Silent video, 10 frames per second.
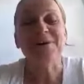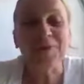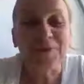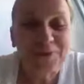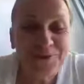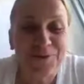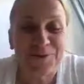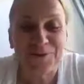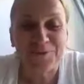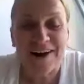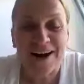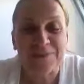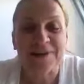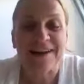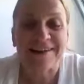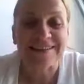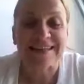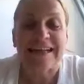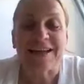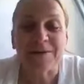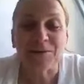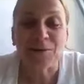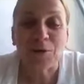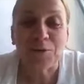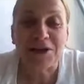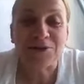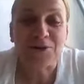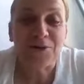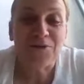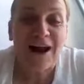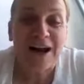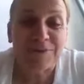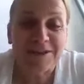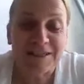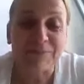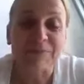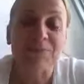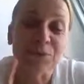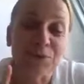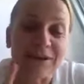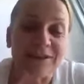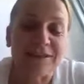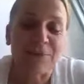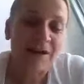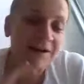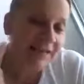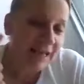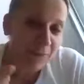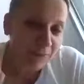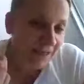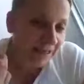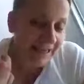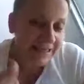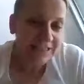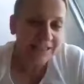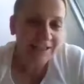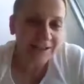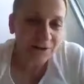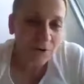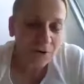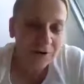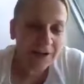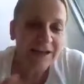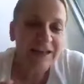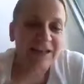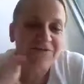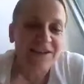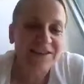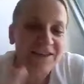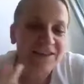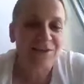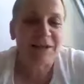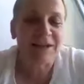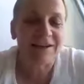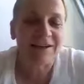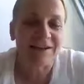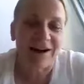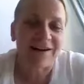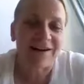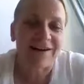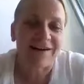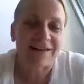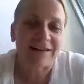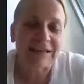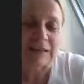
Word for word: kilo sorunum var biraz. 4-5 kilo vermişim. Büyük ihtimalle yememde değişiklik yok. Nefes çalışmalarıyla alakalı.